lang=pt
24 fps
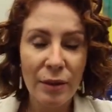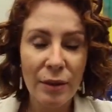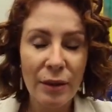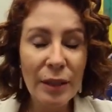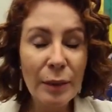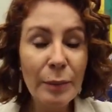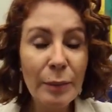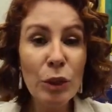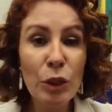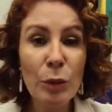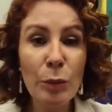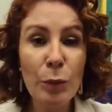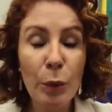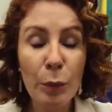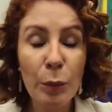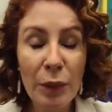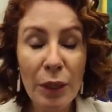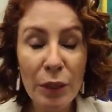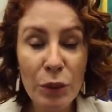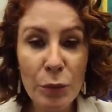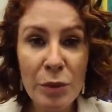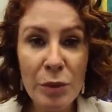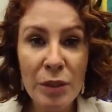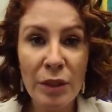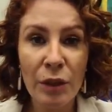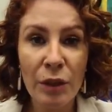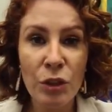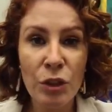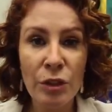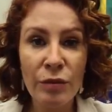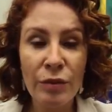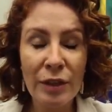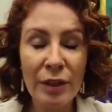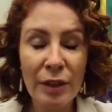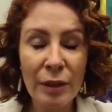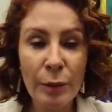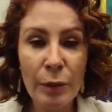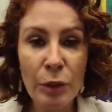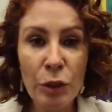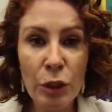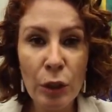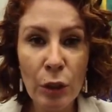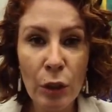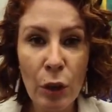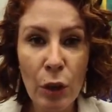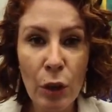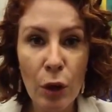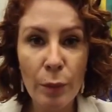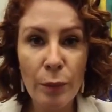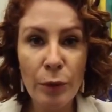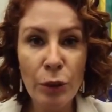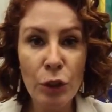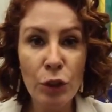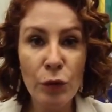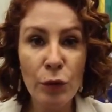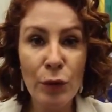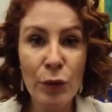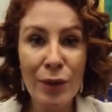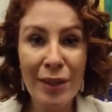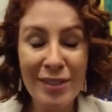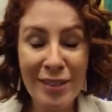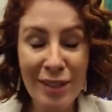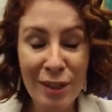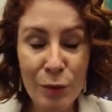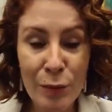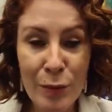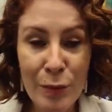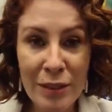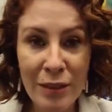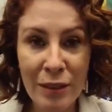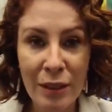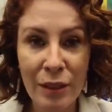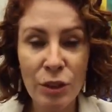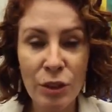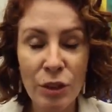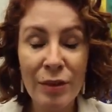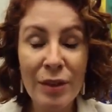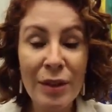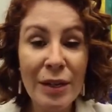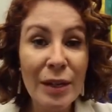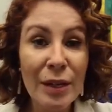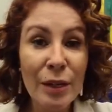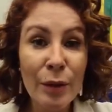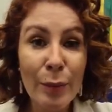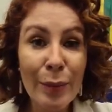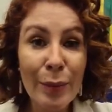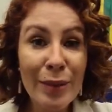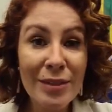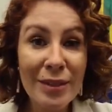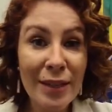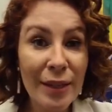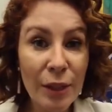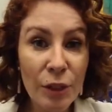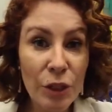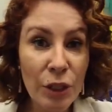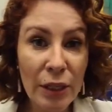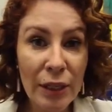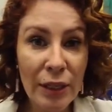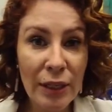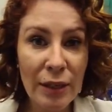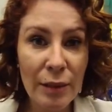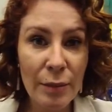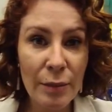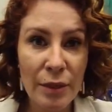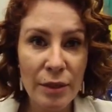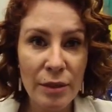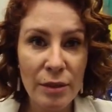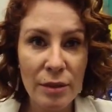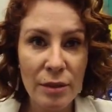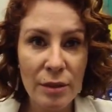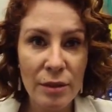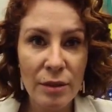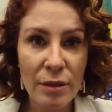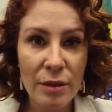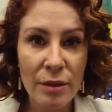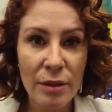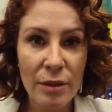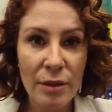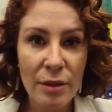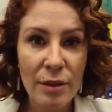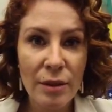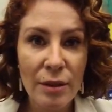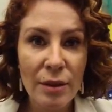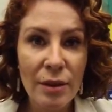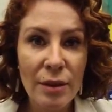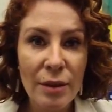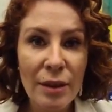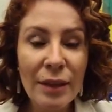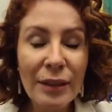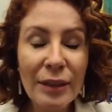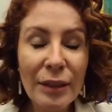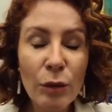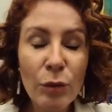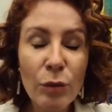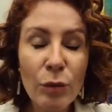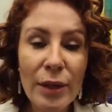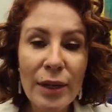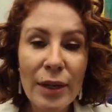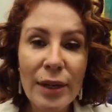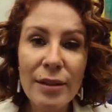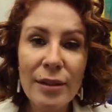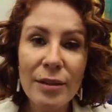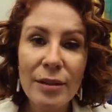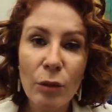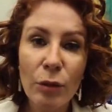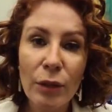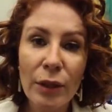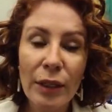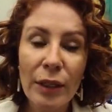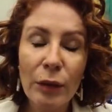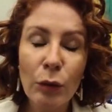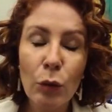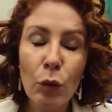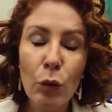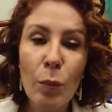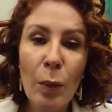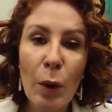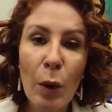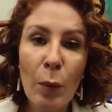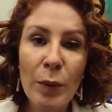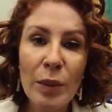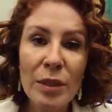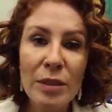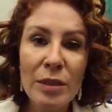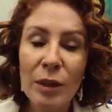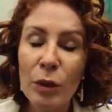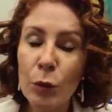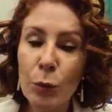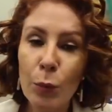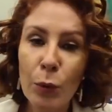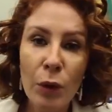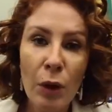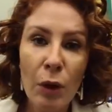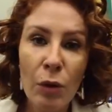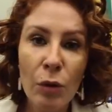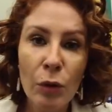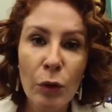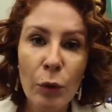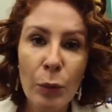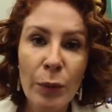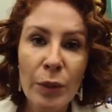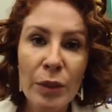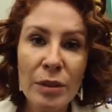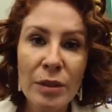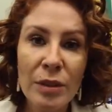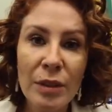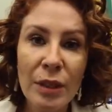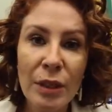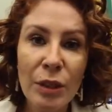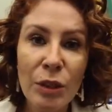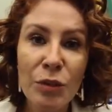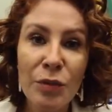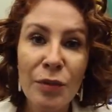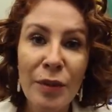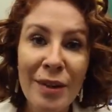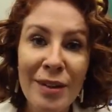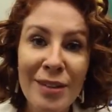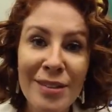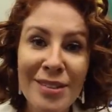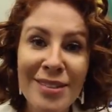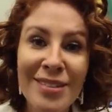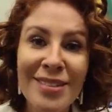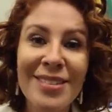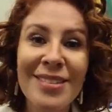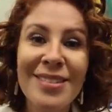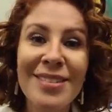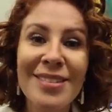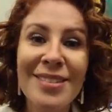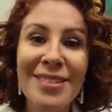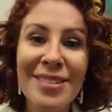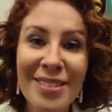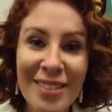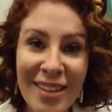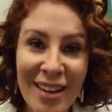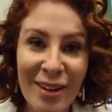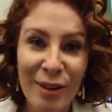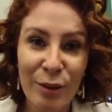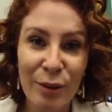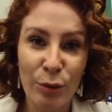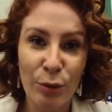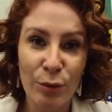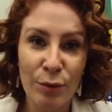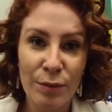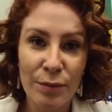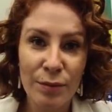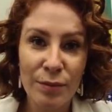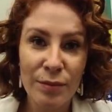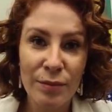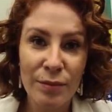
Crime de improbidade administrativa, crime de lobby, de advocacia administrativa, uma série de crimes. Então, eles estão querendo culpar o presidente por algo que o presidente fez certo.